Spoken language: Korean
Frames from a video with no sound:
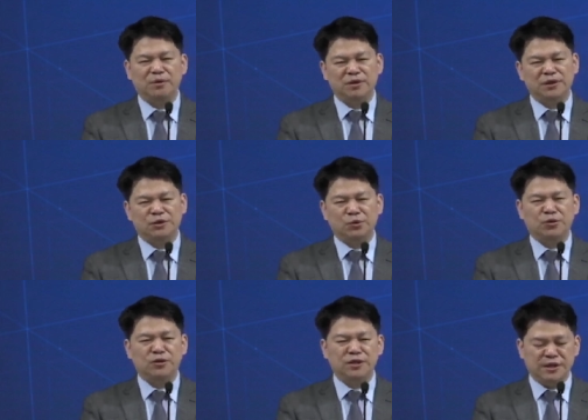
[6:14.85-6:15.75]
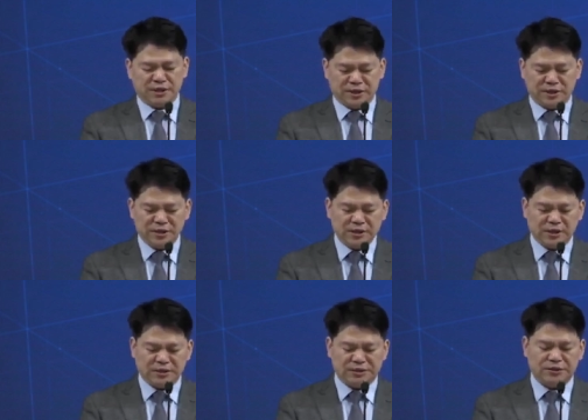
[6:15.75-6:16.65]
이 조건을
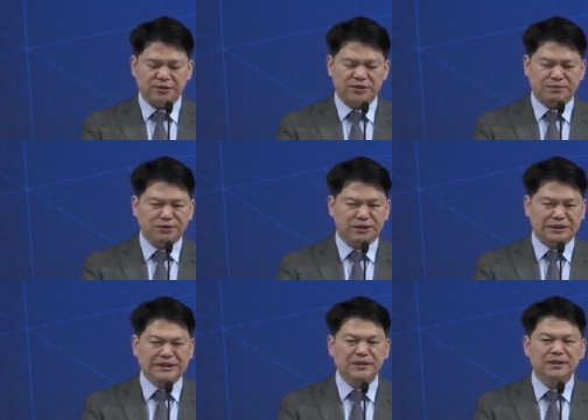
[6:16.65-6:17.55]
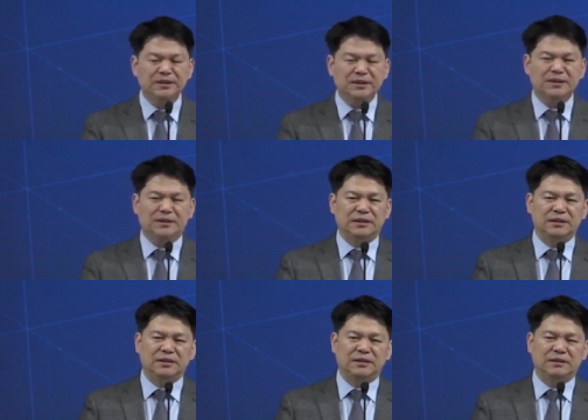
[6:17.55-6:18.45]
이야기하시죠. 세 번째는
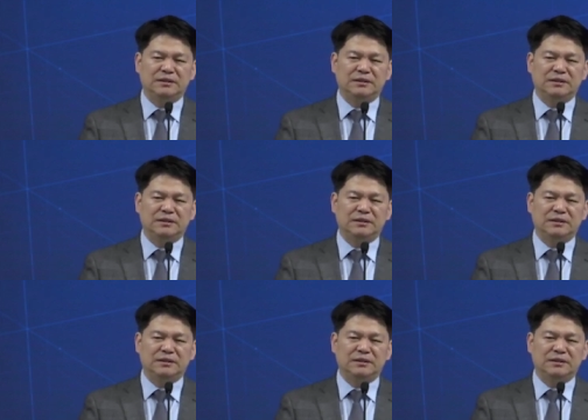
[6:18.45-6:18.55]
아,